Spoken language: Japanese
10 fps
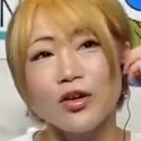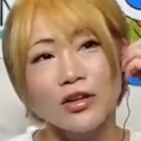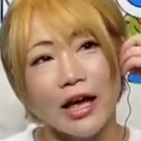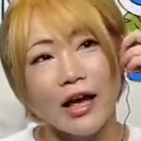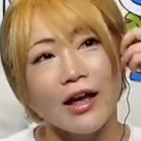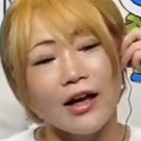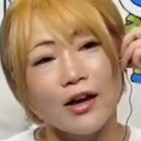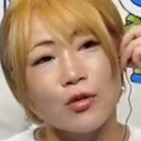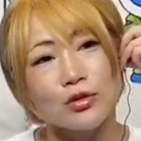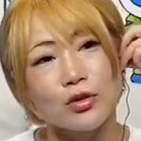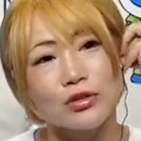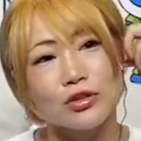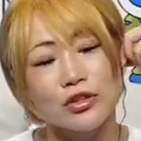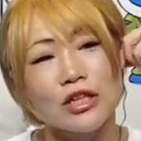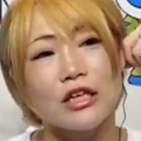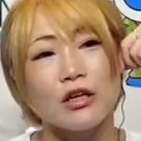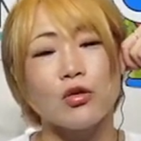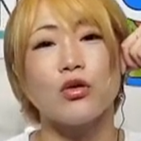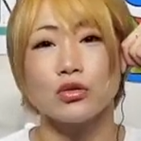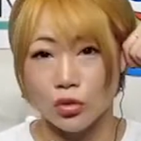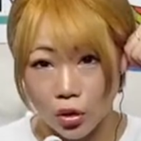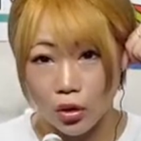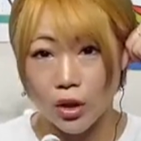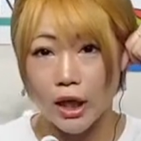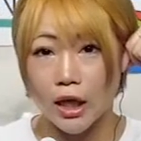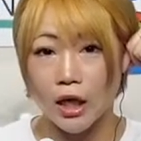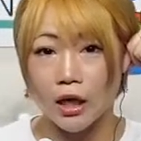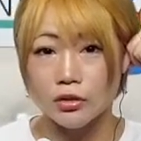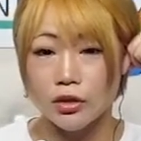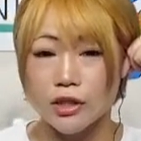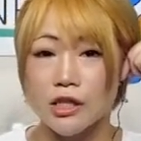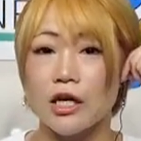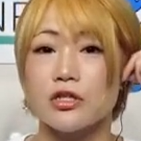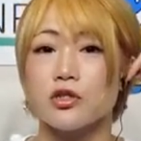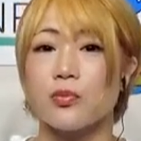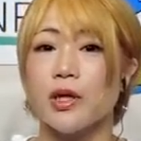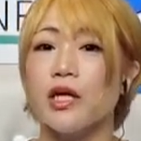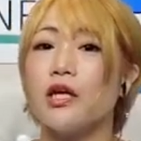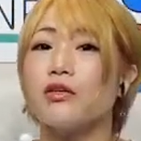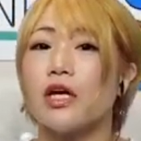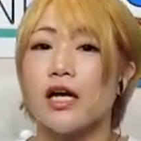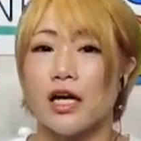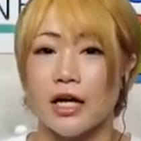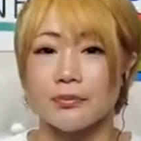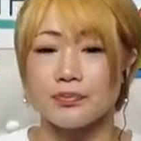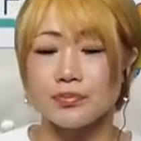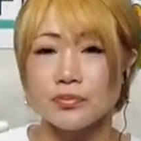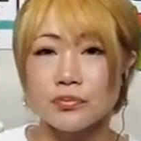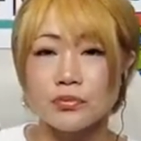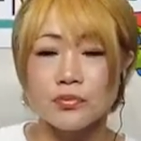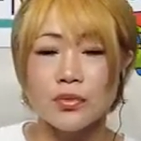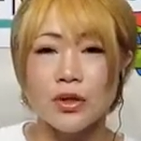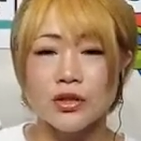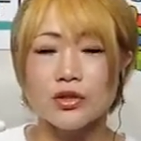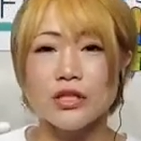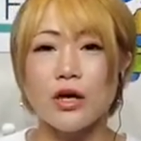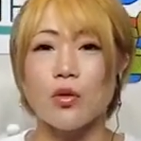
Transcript: ね、おとつい昨日と、アクトレスガールズのビギニング大会、そして